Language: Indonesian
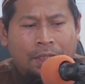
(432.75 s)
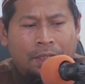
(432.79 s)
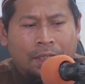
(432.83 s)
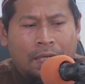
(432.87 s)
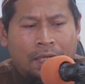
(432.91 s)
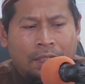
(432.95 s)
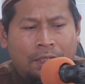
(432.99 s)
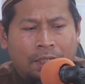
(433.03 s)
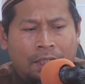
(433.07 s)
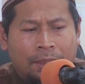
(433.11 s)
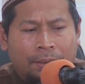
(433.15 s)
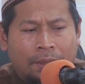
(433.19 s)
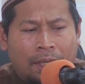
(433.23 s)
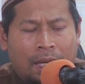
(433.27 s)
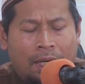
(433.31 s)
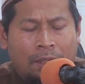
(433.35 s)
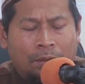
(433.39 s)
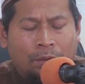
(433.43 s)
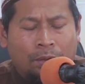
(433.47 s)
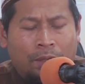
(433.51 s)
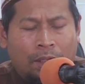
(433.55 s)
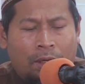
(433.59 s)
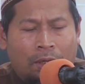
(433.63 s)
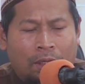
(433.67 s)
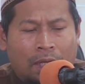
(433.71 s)
yang
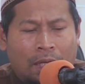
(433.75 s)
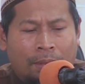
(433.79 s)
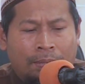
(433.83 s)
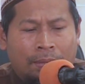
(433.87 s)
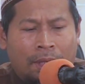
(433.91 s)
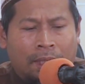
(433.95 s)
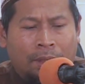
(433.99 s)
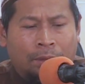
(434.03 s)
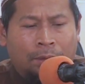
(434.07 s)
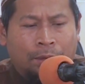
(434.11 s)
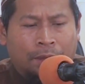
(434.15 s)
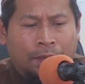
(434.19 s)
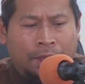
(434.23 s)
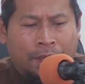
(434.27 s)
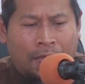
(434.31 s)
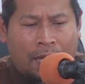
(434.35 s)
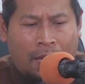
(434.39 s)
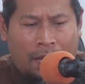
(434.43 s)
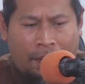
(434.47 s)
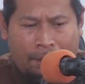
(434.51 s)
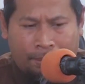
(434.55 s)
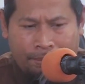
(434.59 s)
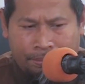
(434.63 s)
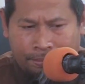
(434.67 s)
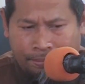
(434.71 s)
dilalui oleh
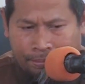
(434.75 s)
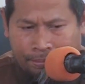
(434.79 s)
manusia